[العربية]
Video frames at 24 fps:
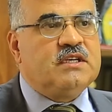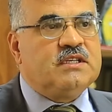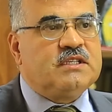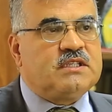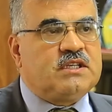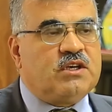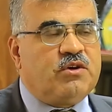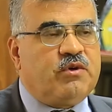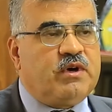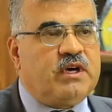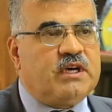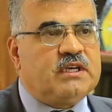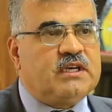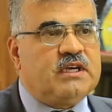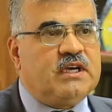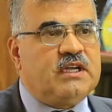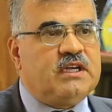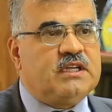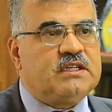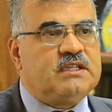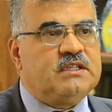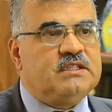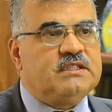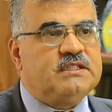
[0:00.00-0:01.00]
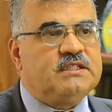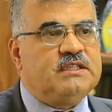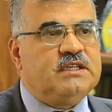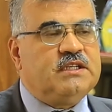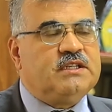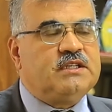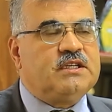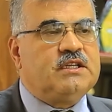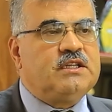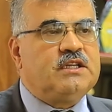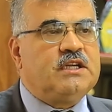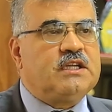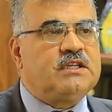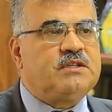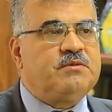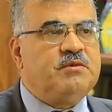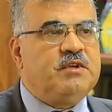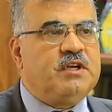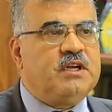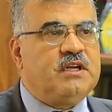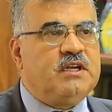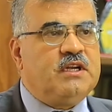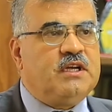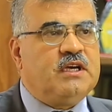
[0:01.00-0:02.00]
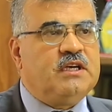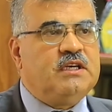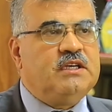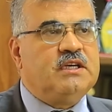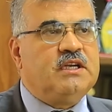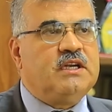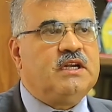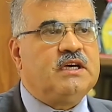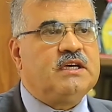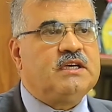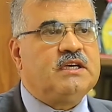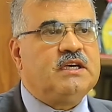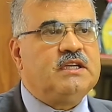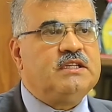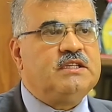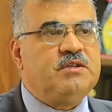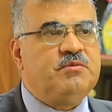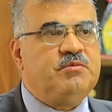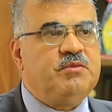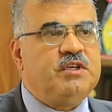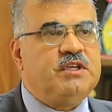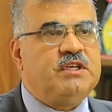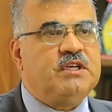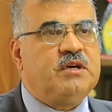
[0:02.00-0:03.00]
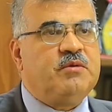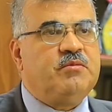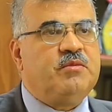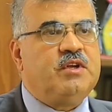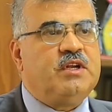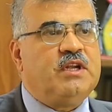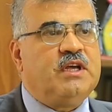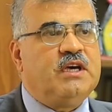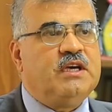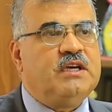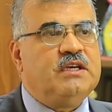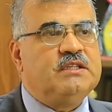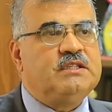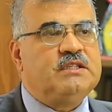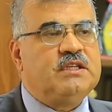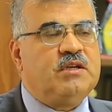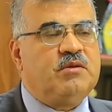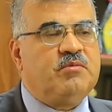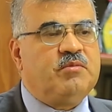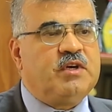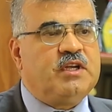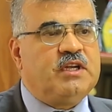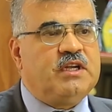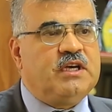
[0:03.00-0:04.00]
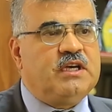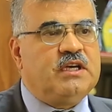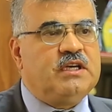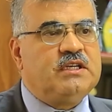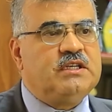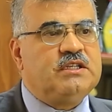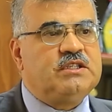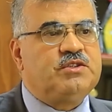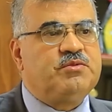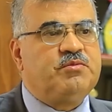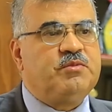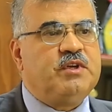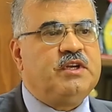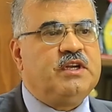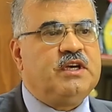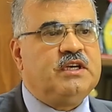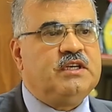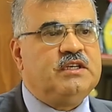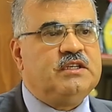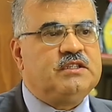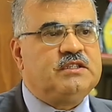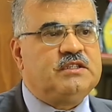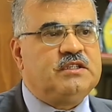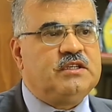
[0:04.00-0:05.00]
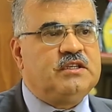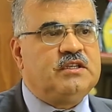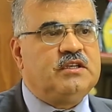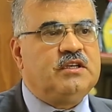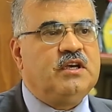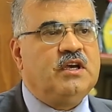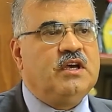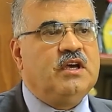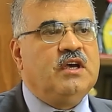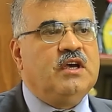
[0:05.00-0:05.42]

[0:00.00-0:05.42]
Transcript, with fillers: سواء كانت الاستعدادات من الناحية الأكاديمية من ناحية المناهج من ناحية